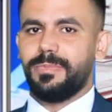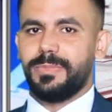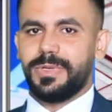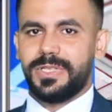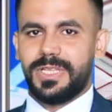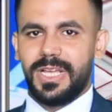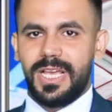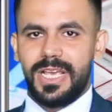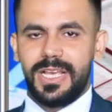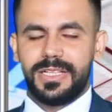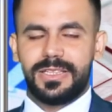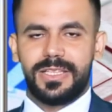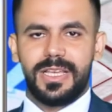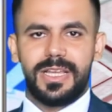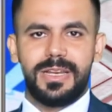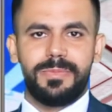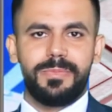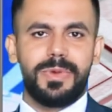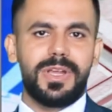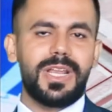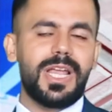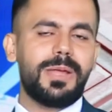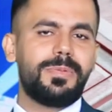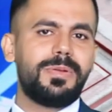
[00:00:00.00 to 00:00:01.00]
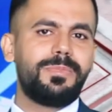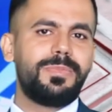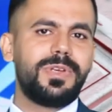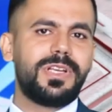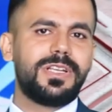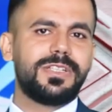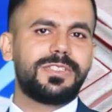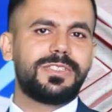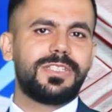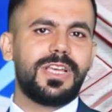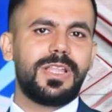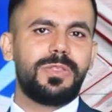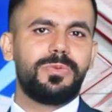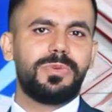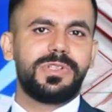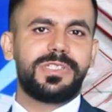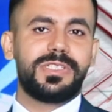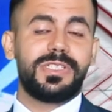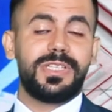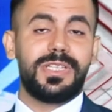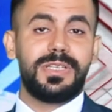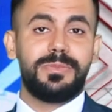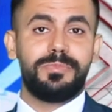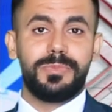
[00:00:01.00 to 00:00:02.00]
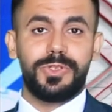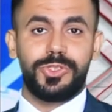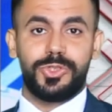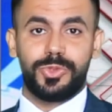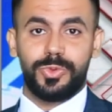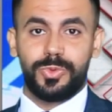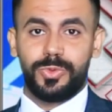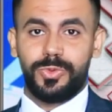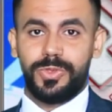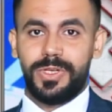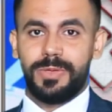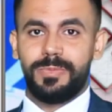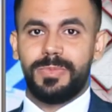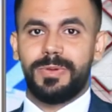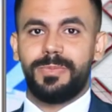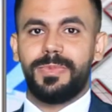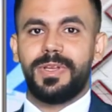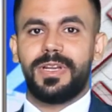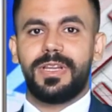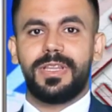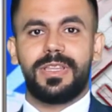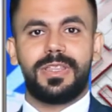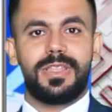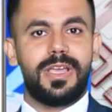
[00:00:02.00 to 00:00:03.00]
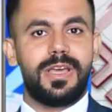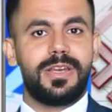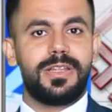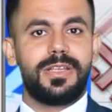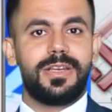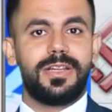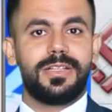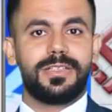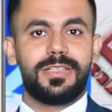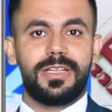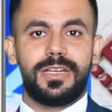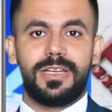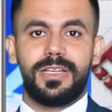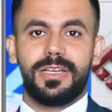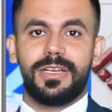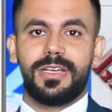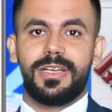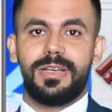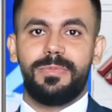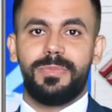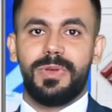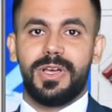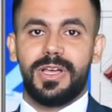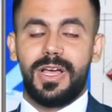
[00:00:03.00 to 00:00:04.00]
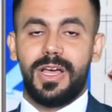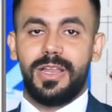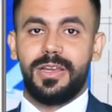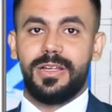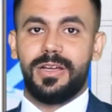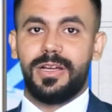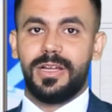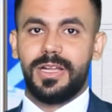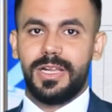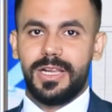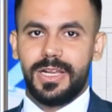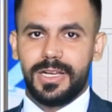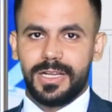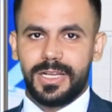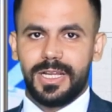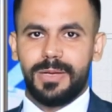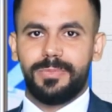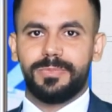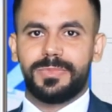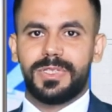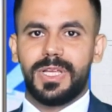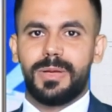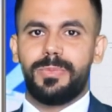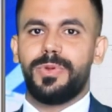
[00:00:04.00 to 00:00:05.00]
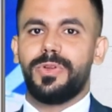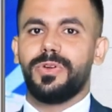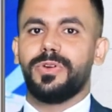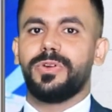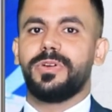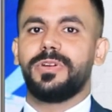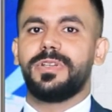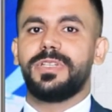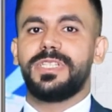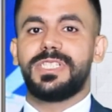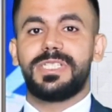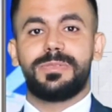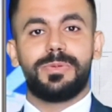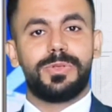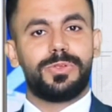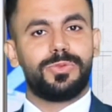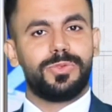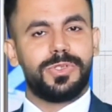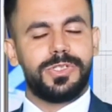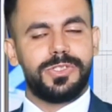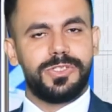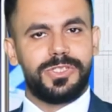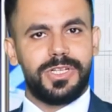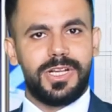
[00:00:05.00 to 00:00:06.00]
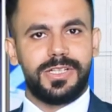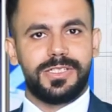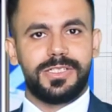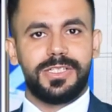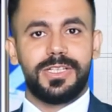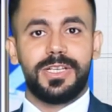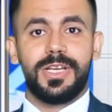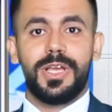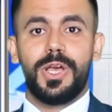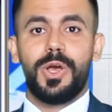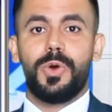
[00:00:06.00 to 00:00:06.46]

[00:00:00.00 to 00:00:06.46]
بداية مرحبا بك أستاذ وسيم مشروع الممر الثاني لطريق المقالع كم تبلغ نسبة إنجازه